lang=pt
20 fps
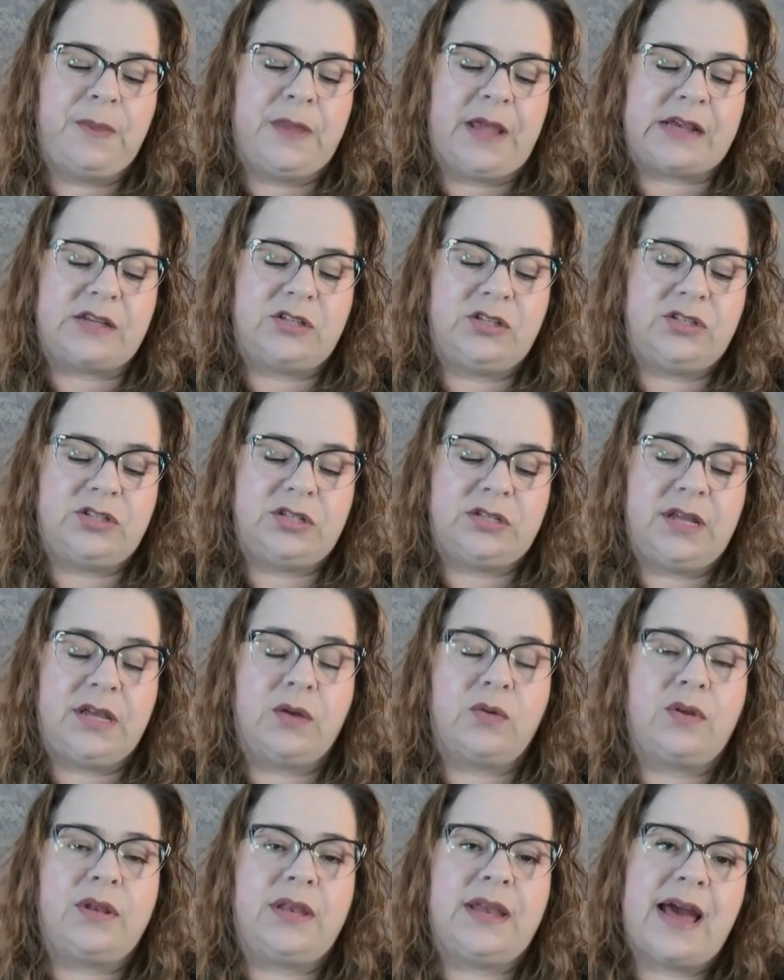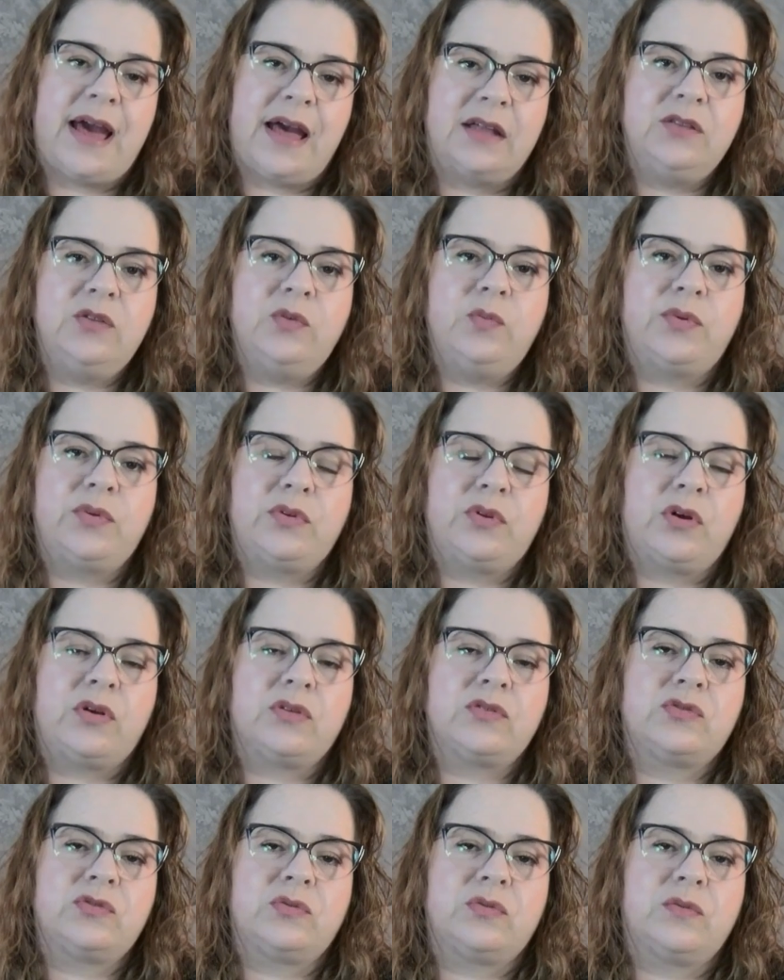A gente tem olhado para o
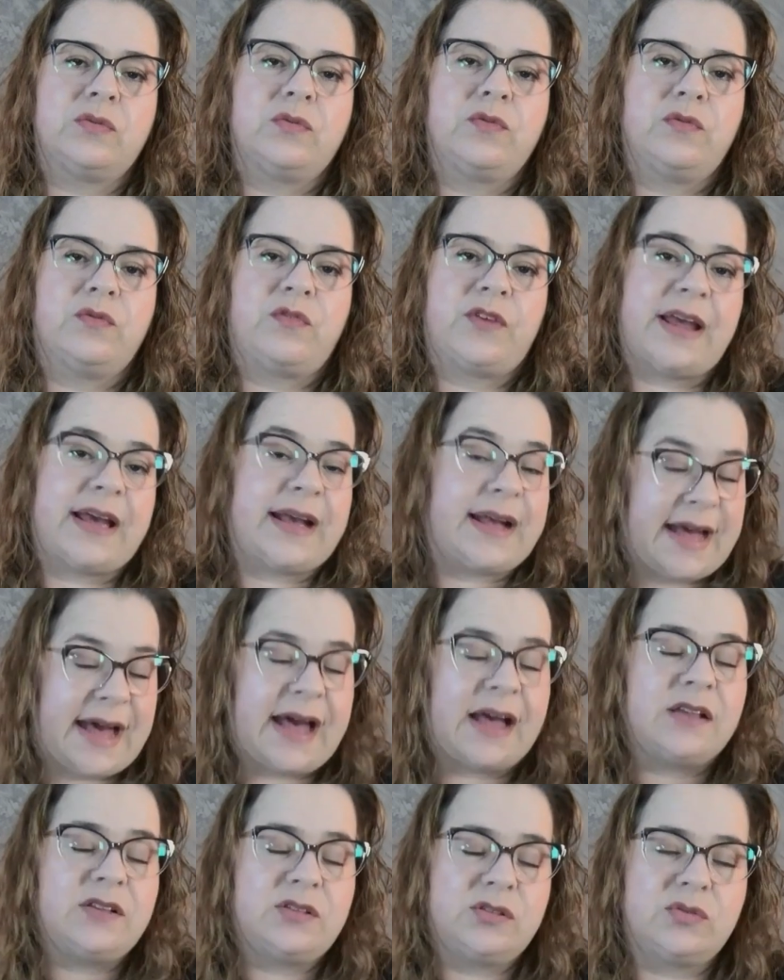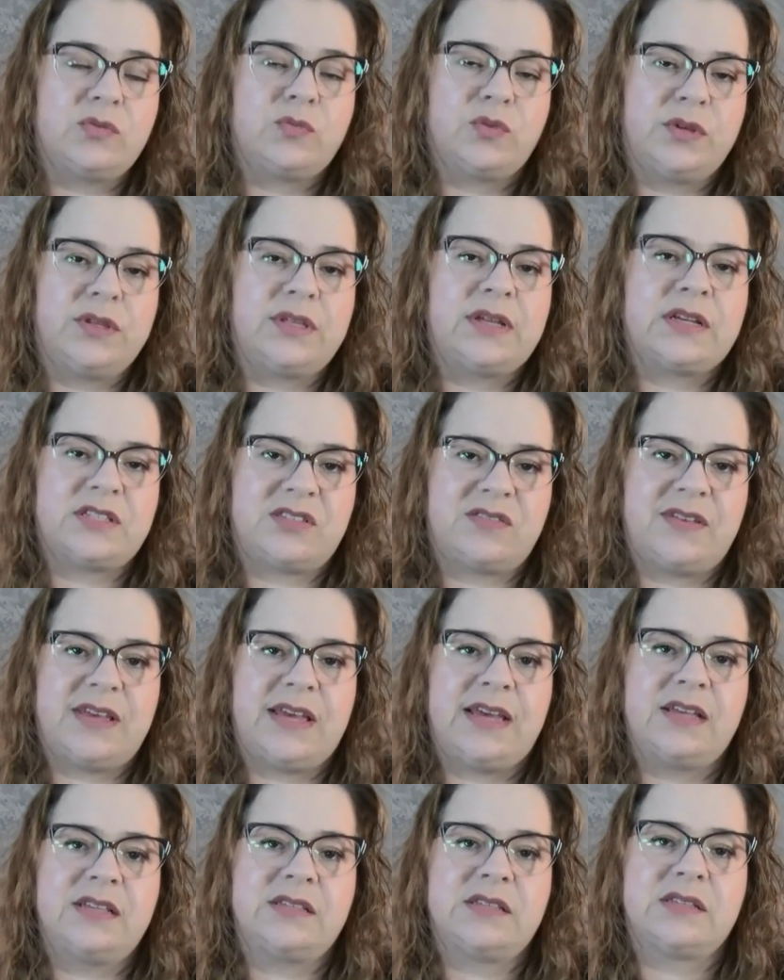nosso fracasso muitas
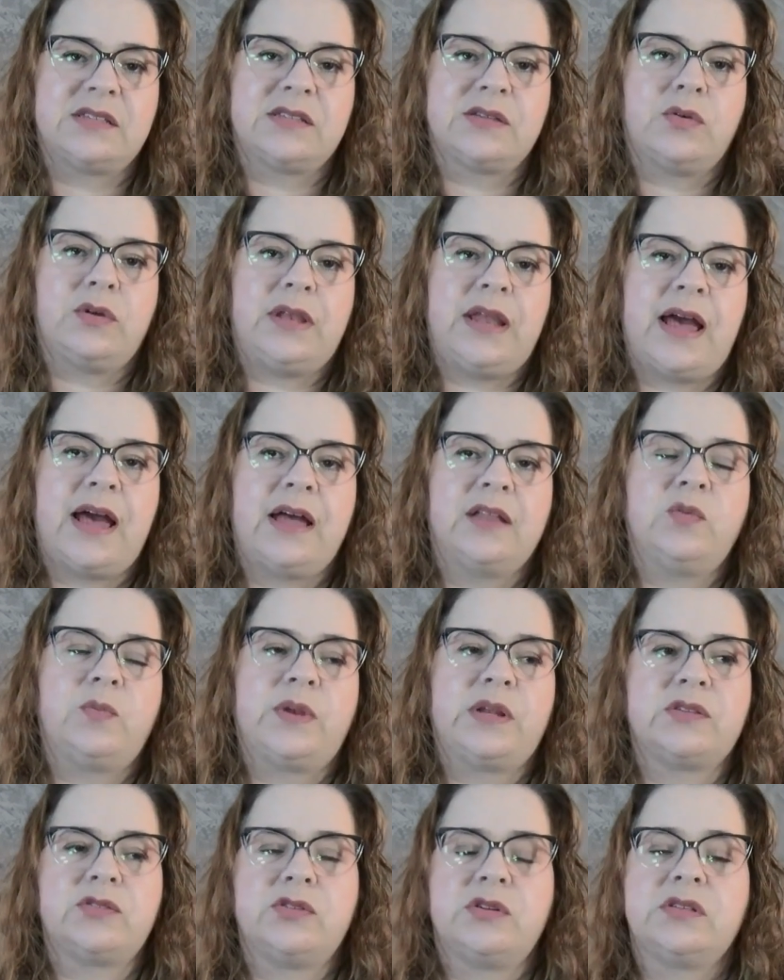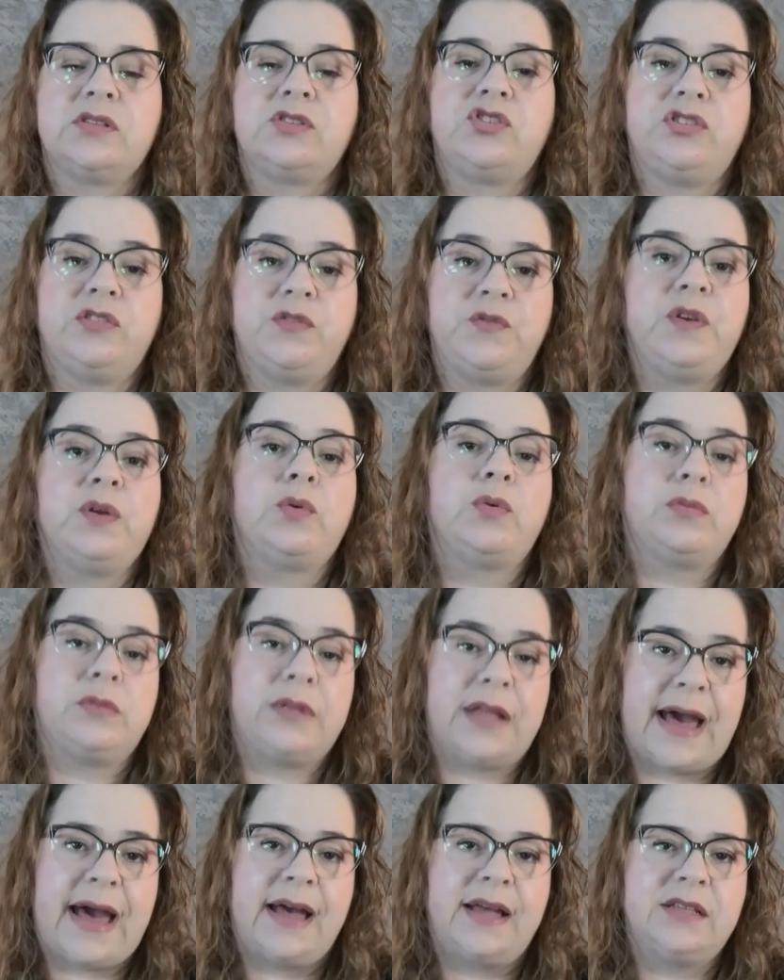vezes, olhado para as nossas
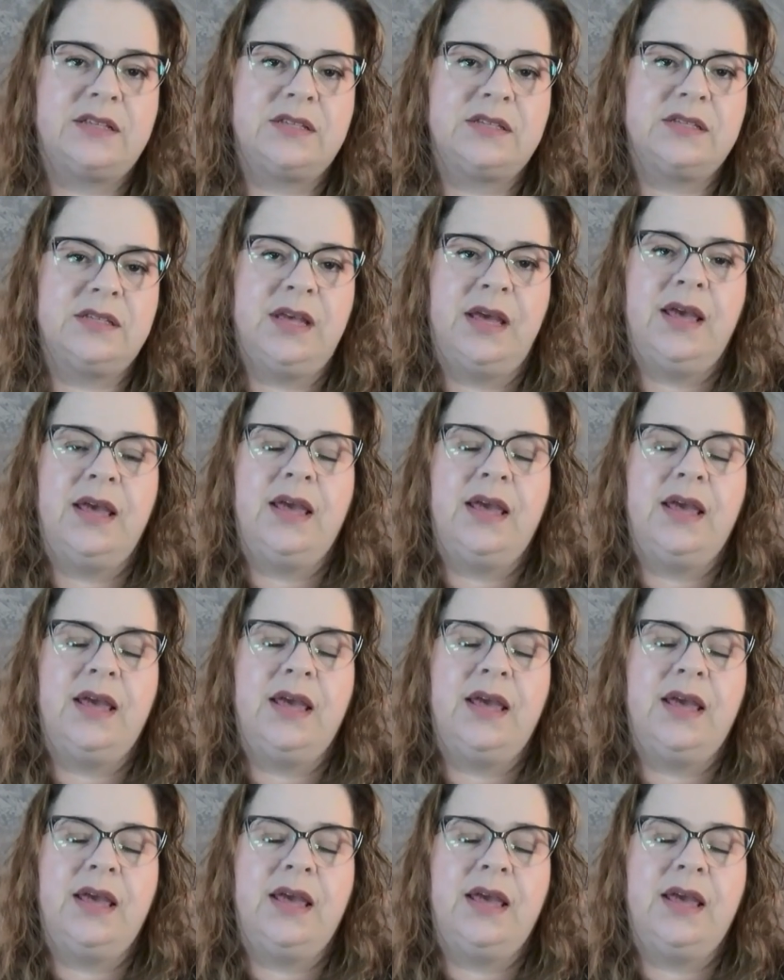dificuldades